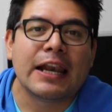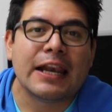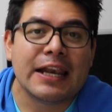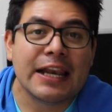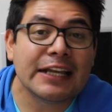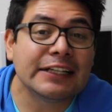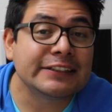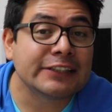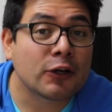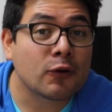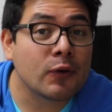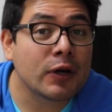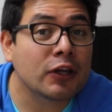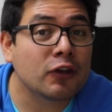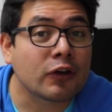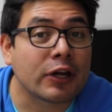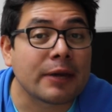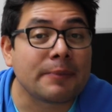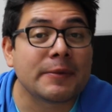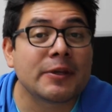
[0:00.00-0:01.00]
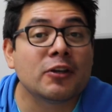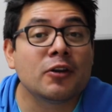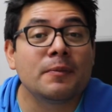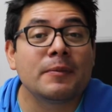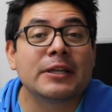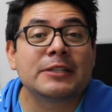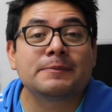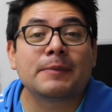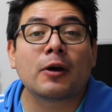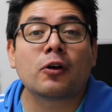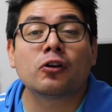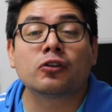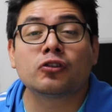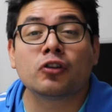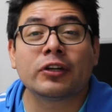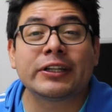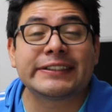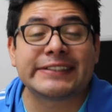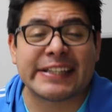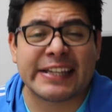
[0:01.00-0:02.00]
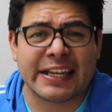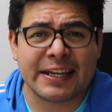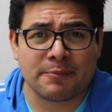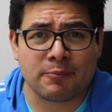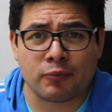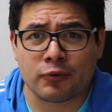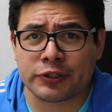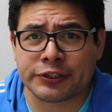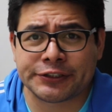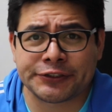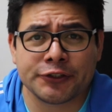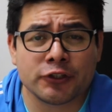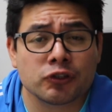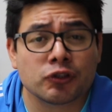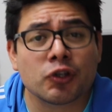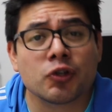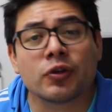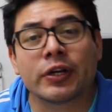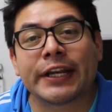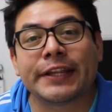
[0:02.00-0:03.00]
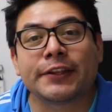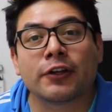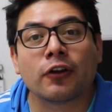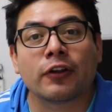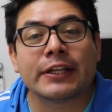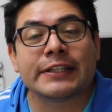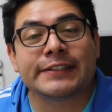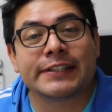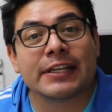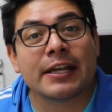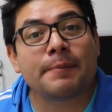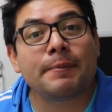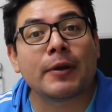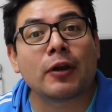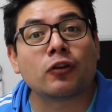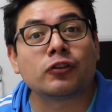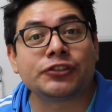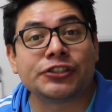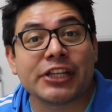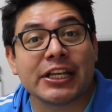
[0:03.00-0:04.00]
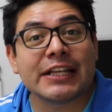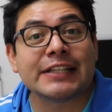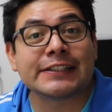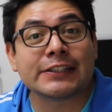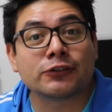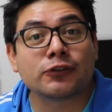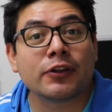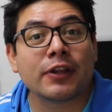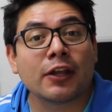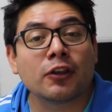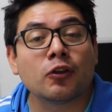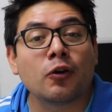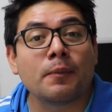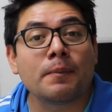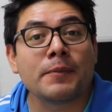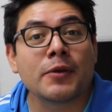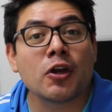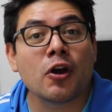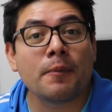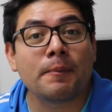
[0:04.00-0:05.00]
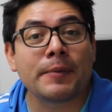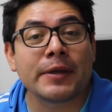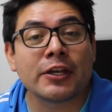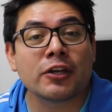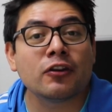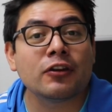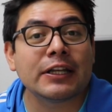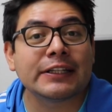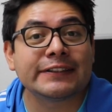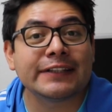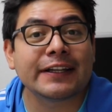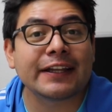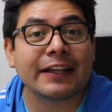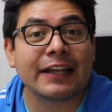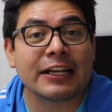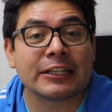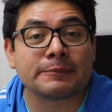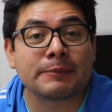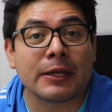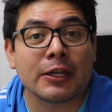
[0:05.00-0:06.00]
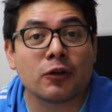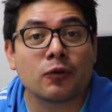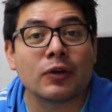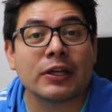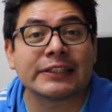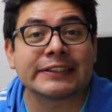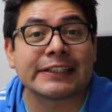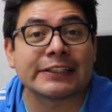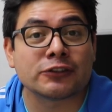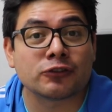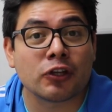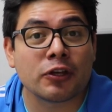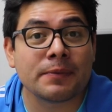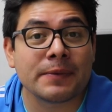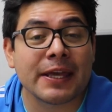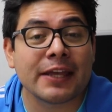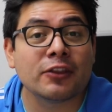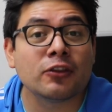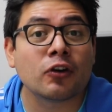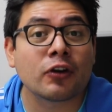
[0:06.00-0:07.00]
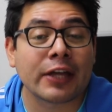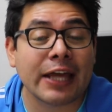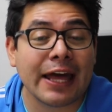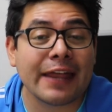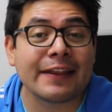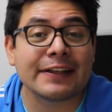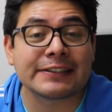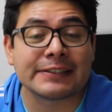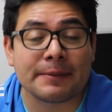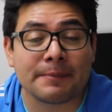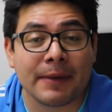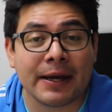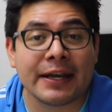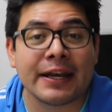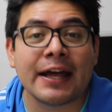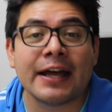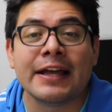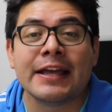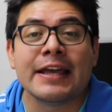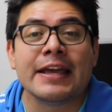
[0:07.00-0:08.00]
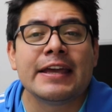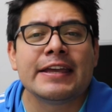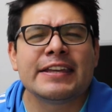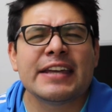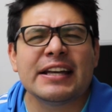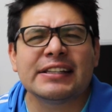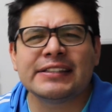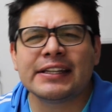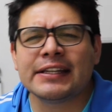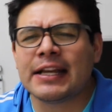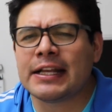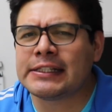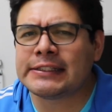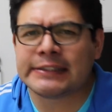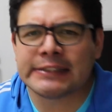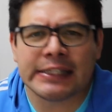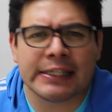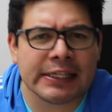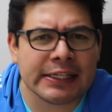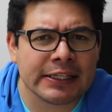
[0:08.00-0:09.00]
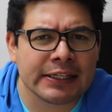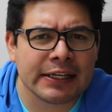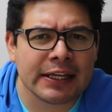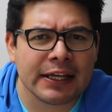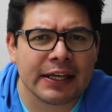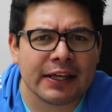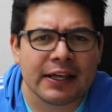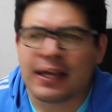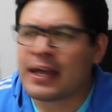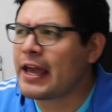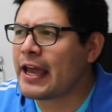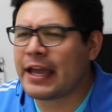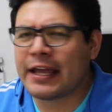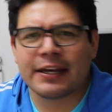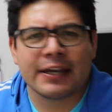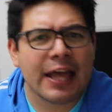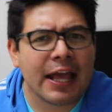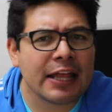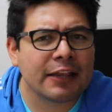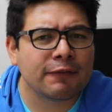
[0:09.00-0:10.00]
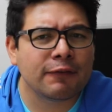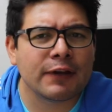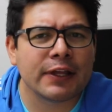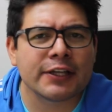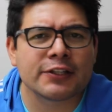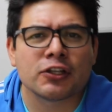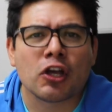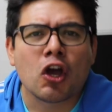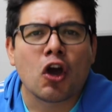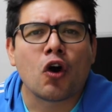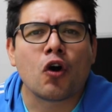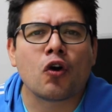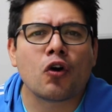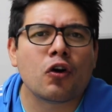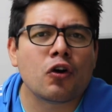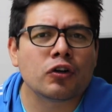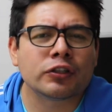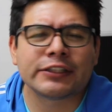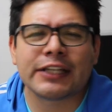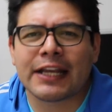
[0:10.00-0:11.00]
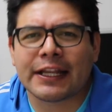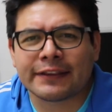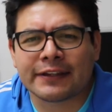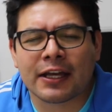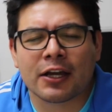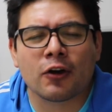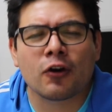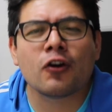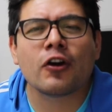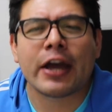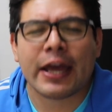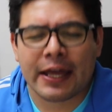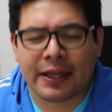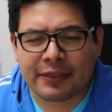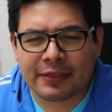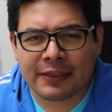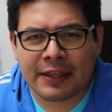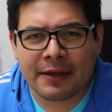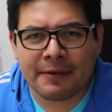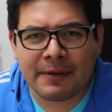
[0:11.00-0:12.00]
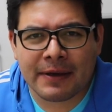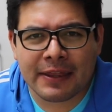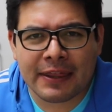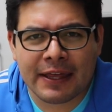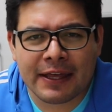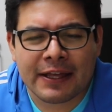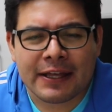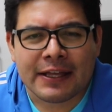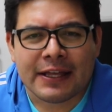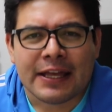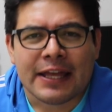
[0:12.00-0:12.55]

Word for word: Les recuerdo que mi nombre es Paco Torres y que pues no soy un crítico de cine, pero sí les estoy dando mi opinión acerca de las películas que estoy viendo cada semana, ya sea en el cine, en Netflix o si la tengo en DVD.